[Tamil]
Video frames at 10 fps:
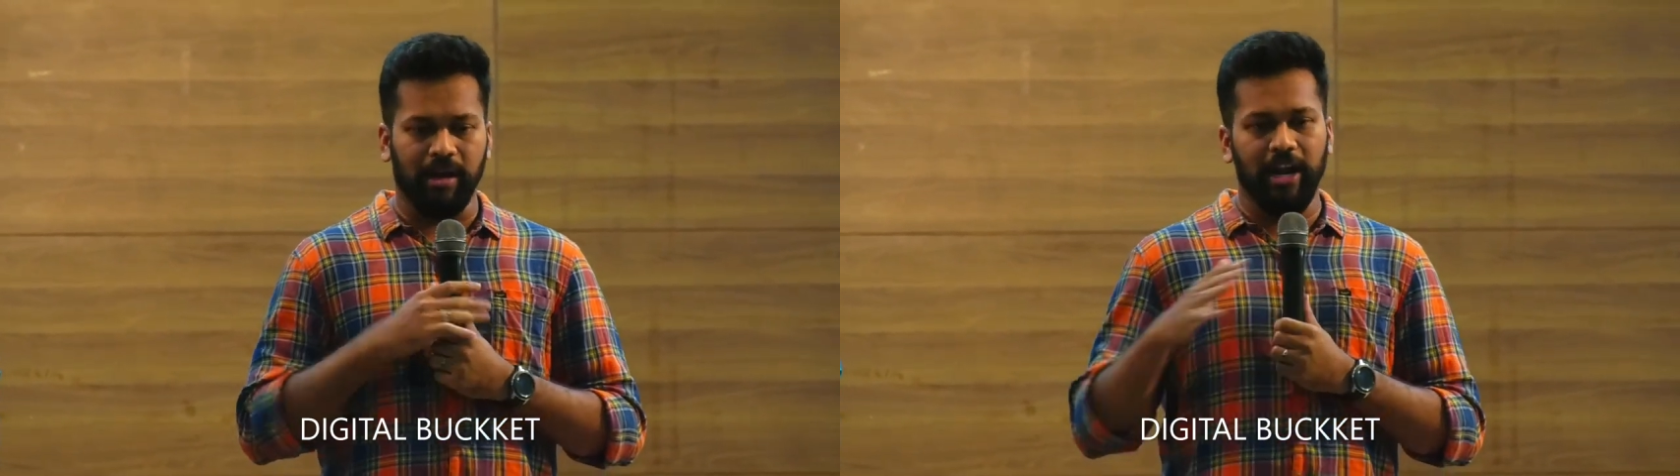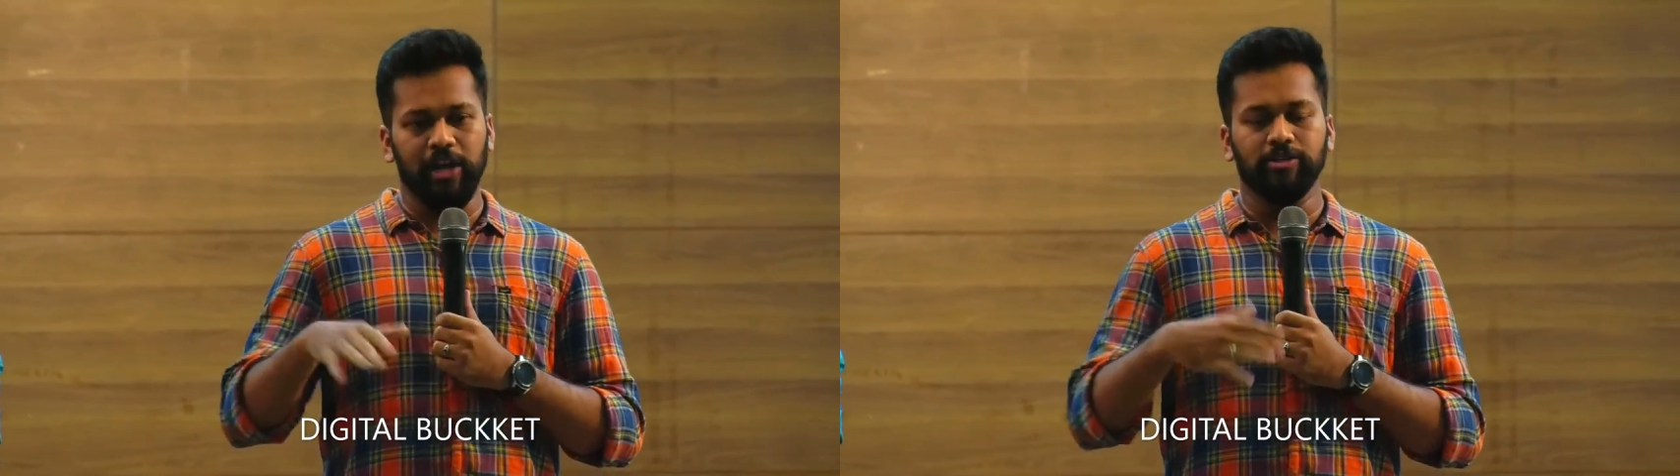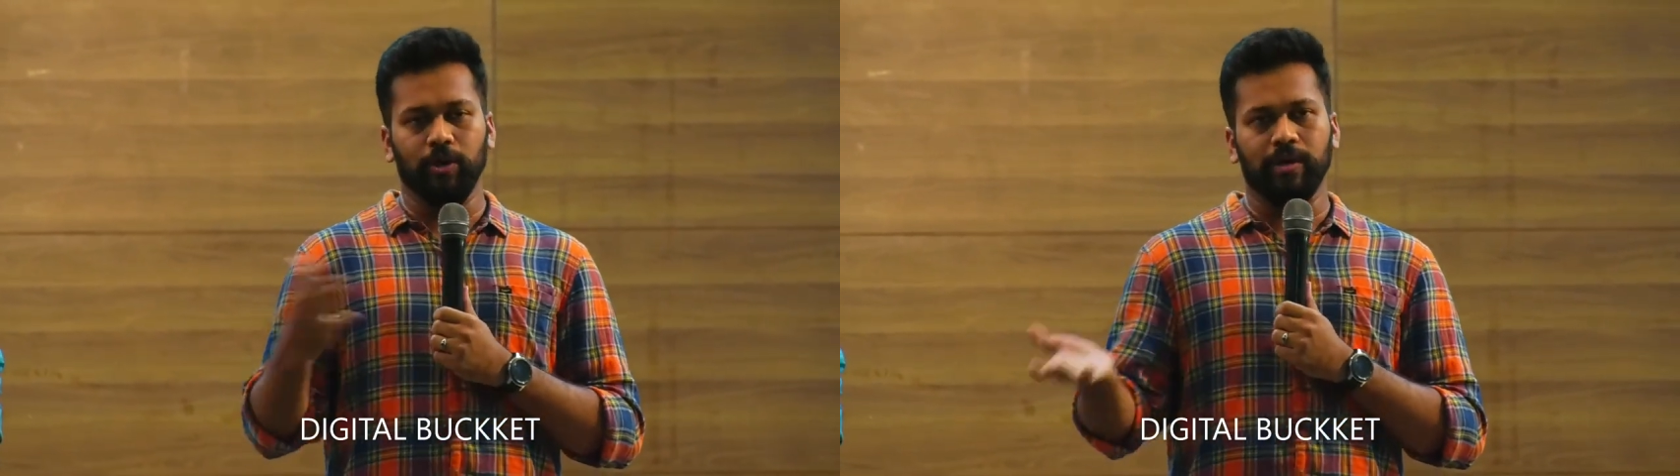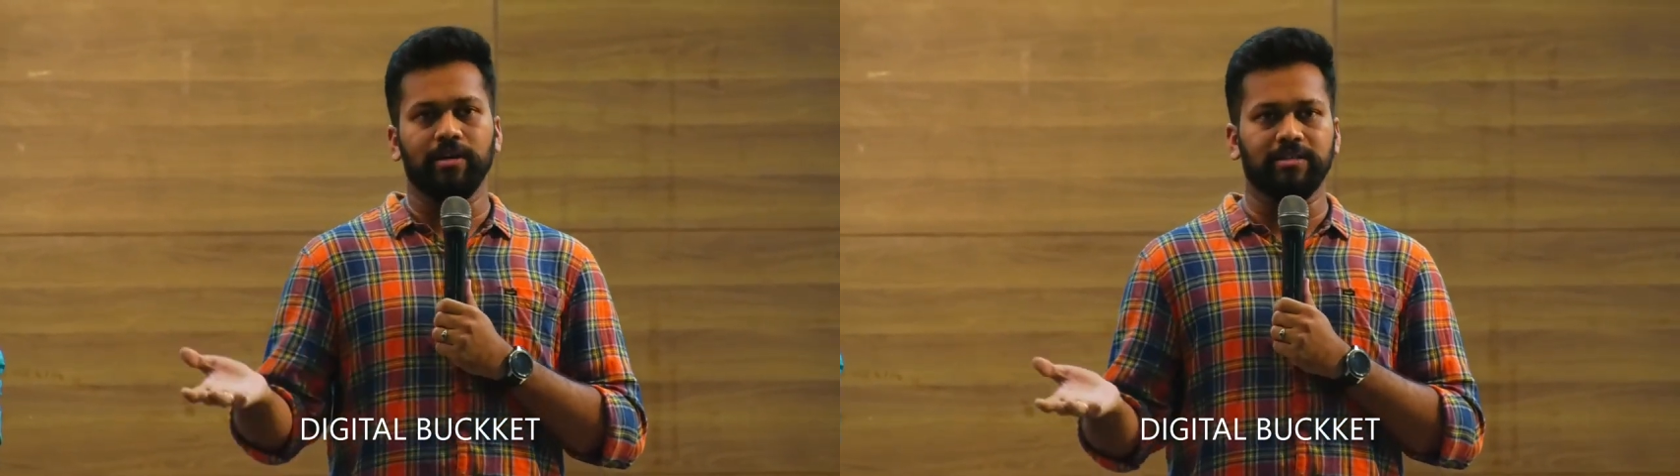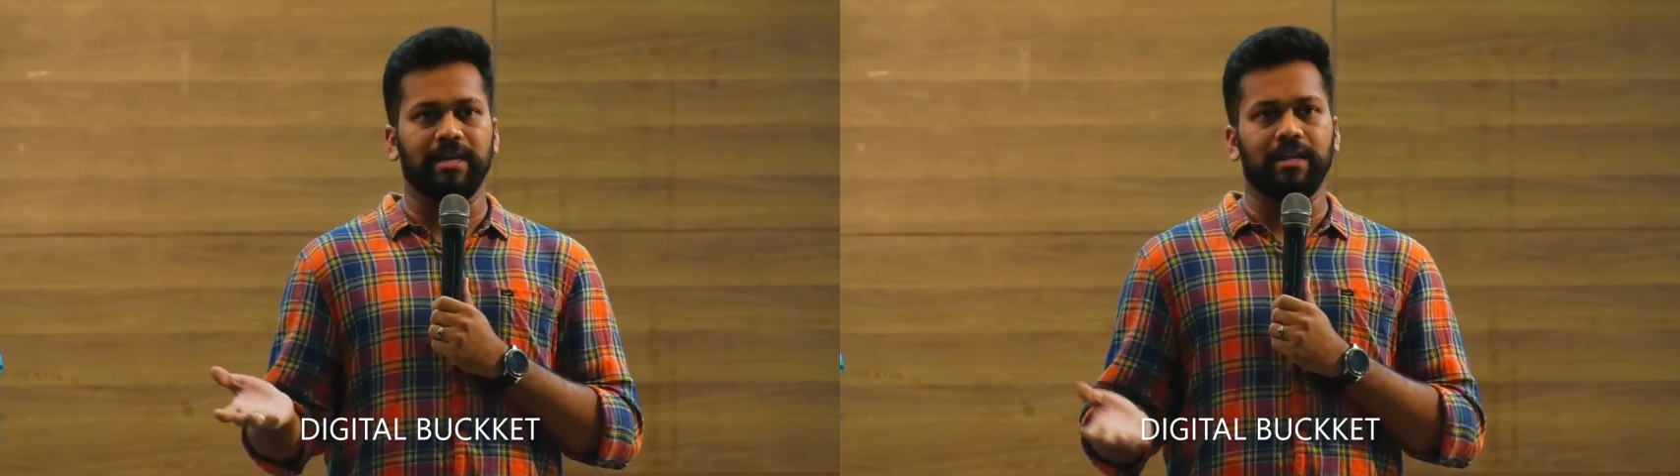ரேடியோ
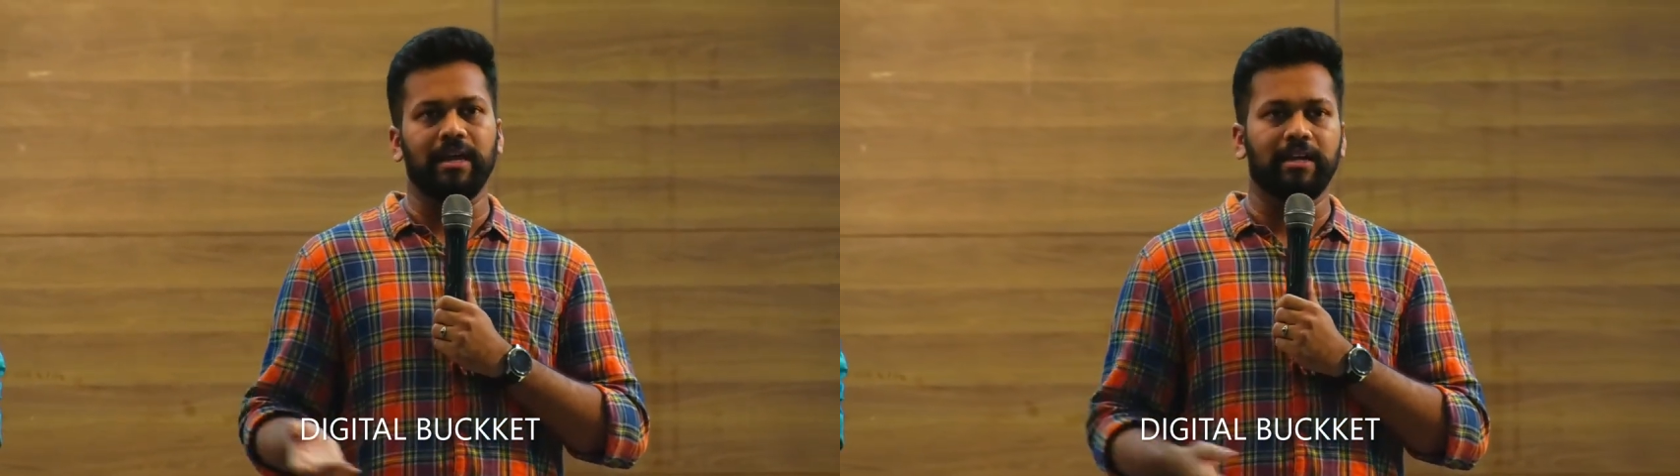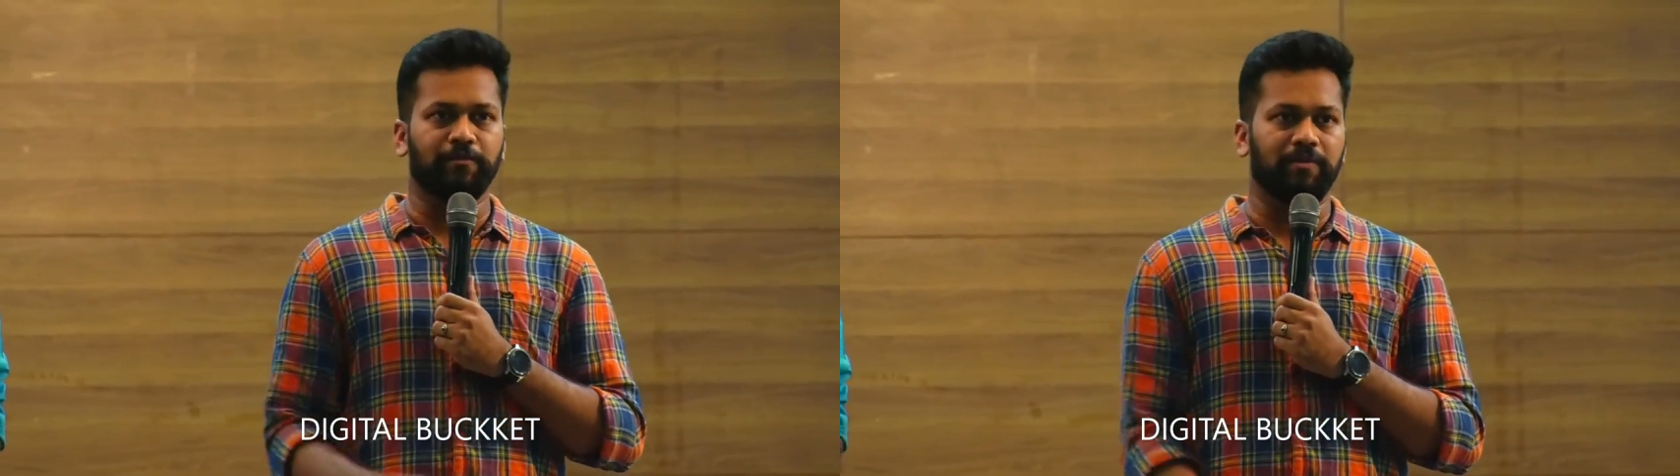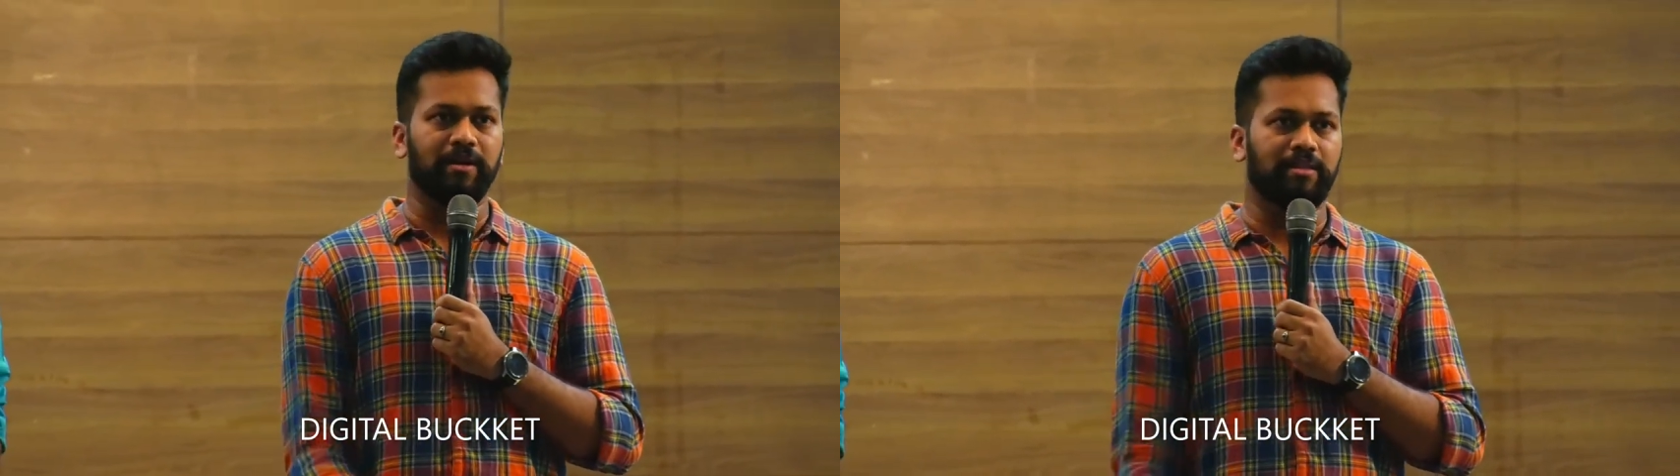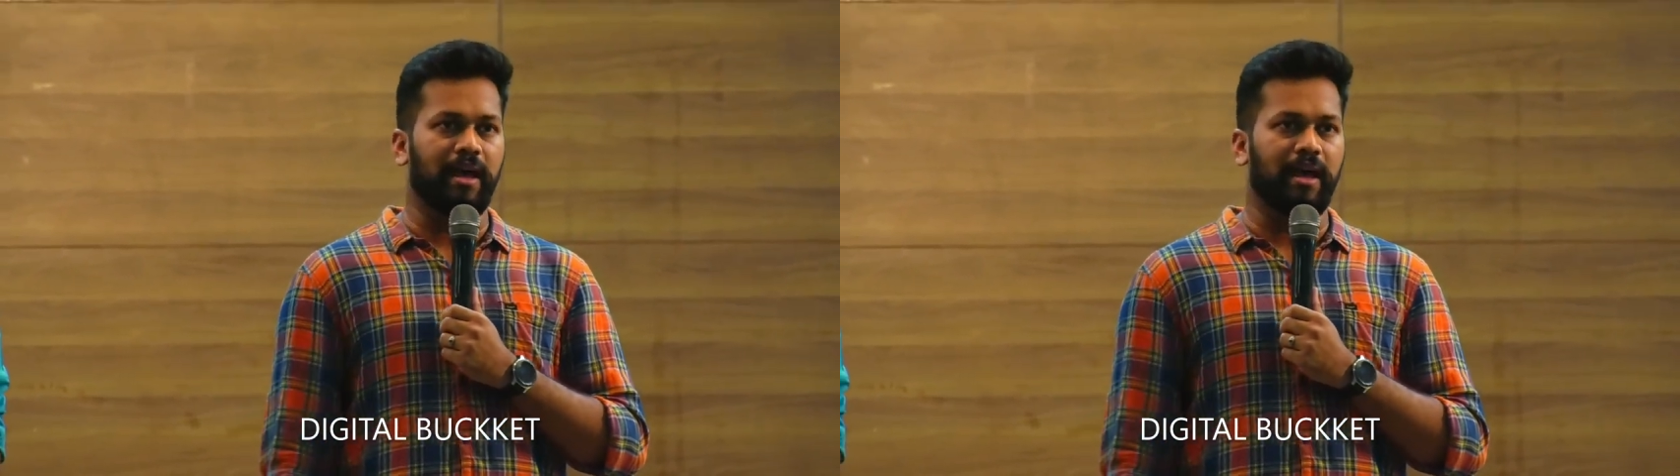ஜாக்கி இஸ் என்டையர்லி டிஃப்ரெண்ட்